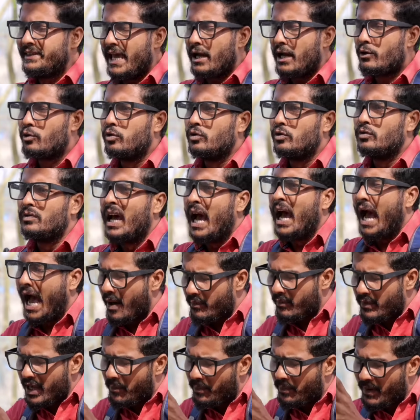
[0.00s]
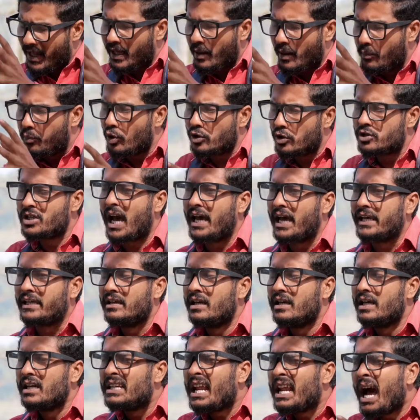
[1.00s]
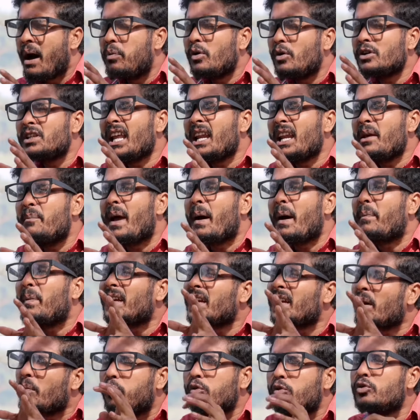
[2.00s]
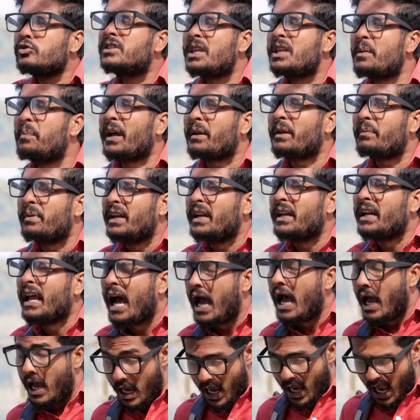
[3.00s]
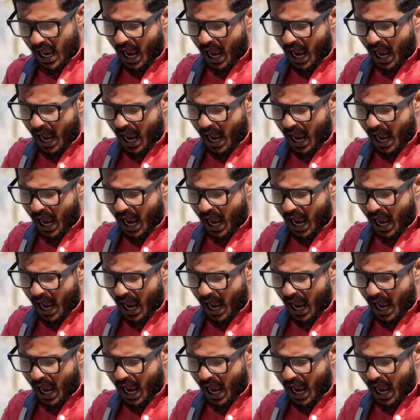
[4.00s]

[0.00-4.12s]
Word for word: দেখুন আমি আপনাকে বোঝাই না বোঝালে ব্যাপারটা বুঝতে পারবেন না